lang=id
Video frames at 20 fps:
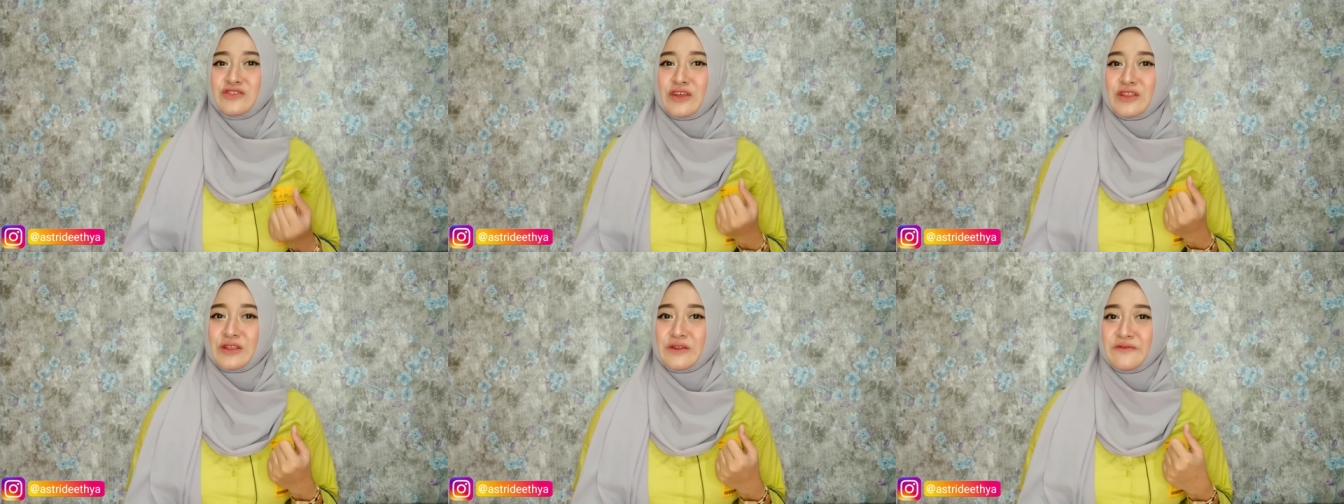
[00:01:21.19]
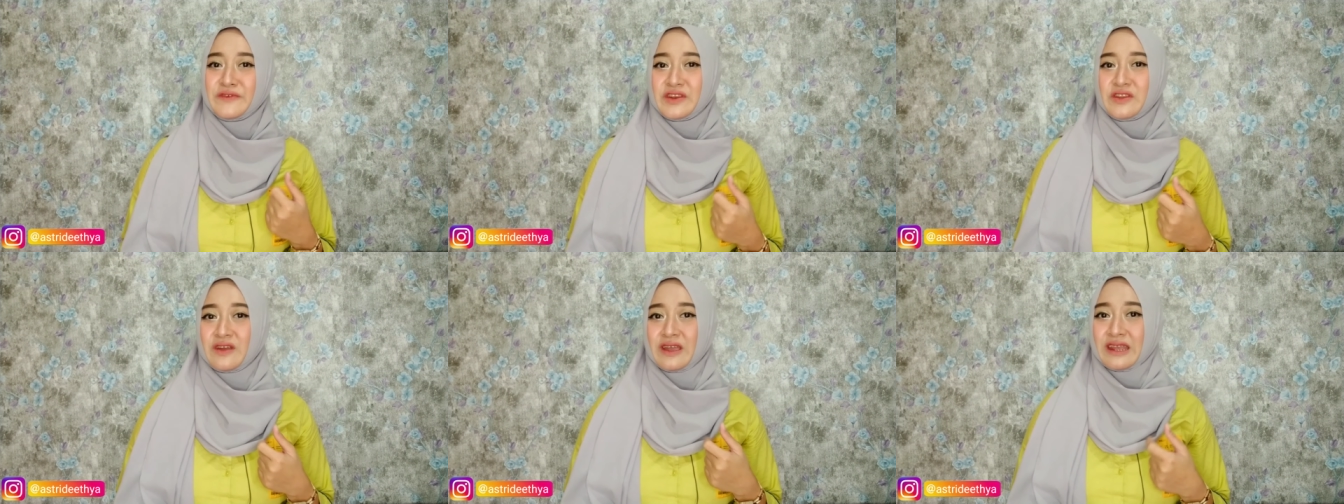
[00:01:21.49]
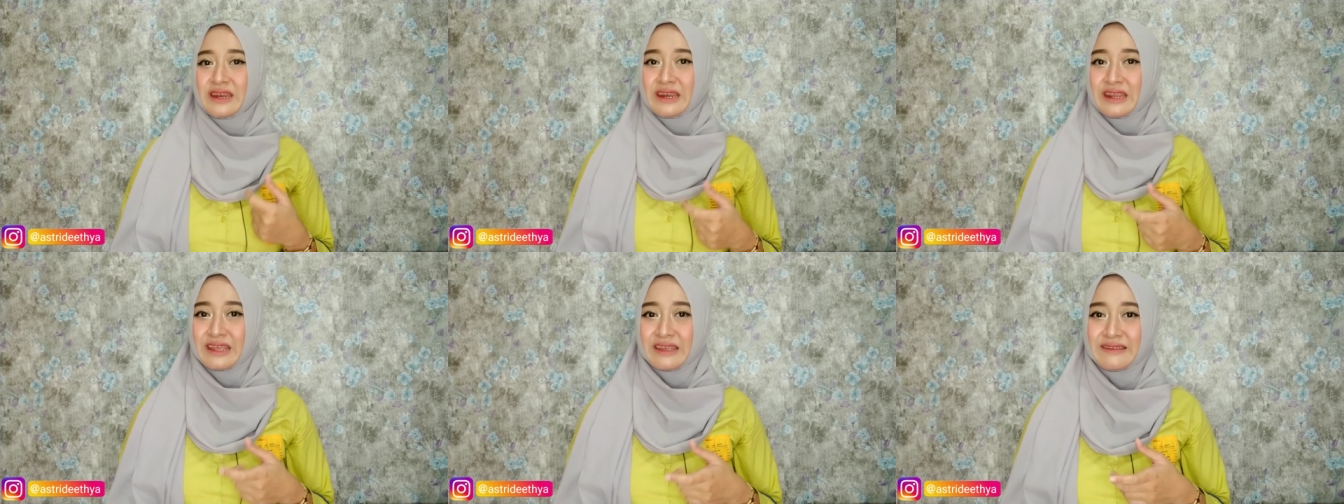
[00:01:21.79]
tonton video
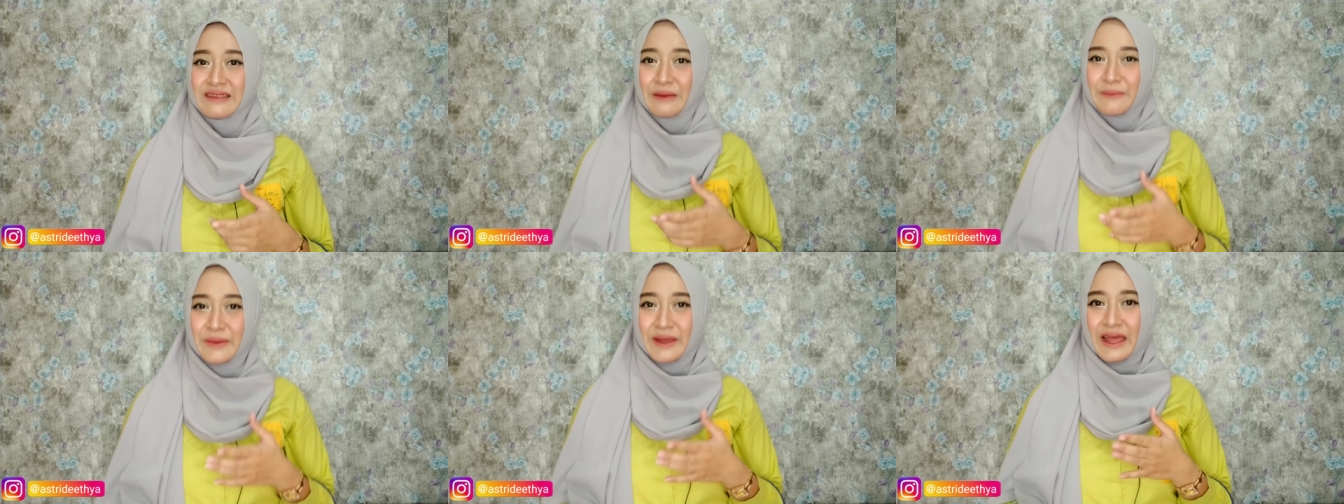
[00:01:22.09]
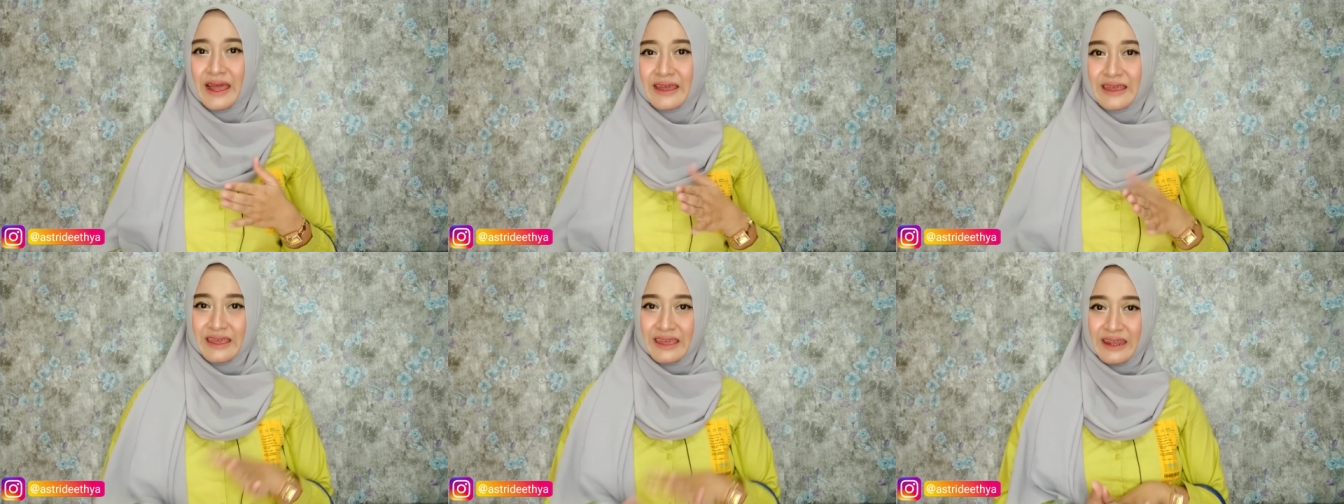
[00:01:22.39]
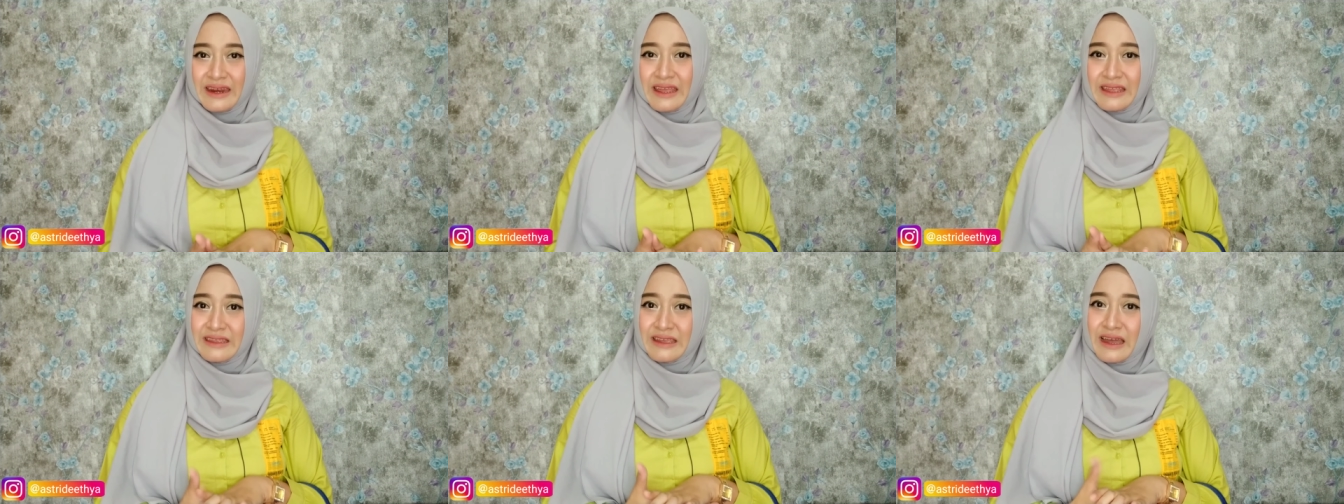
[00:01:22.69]
ini sampai
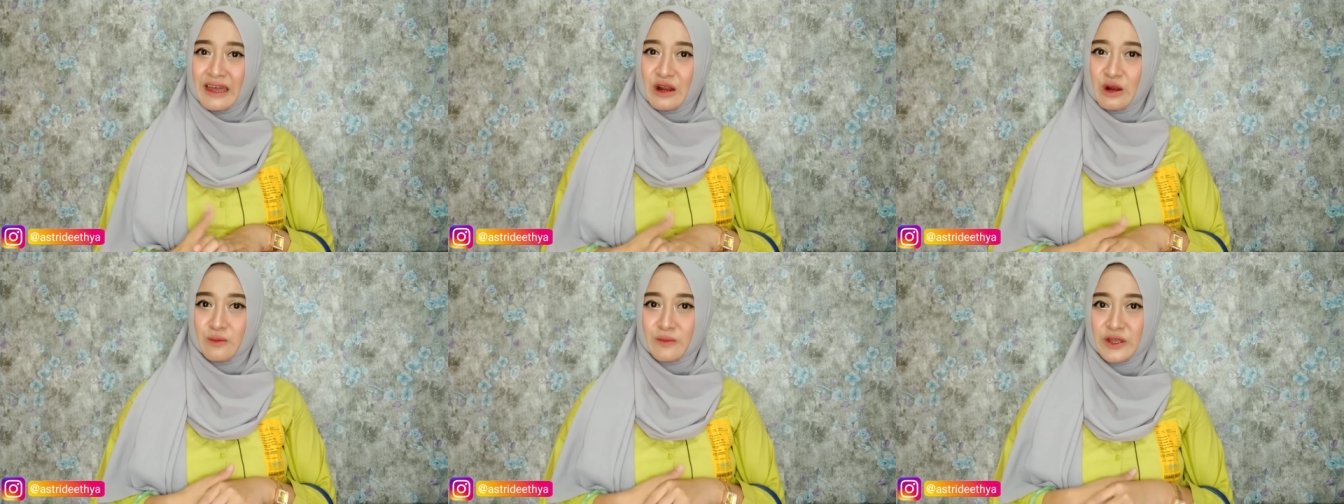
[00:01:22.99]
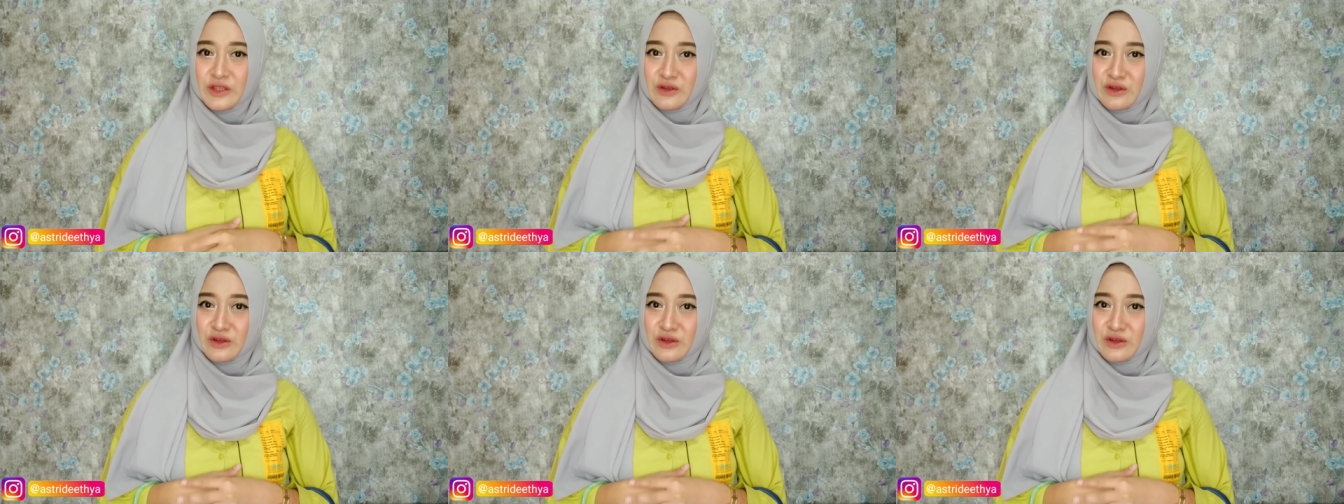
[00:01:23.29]
akhir dan jangan lupa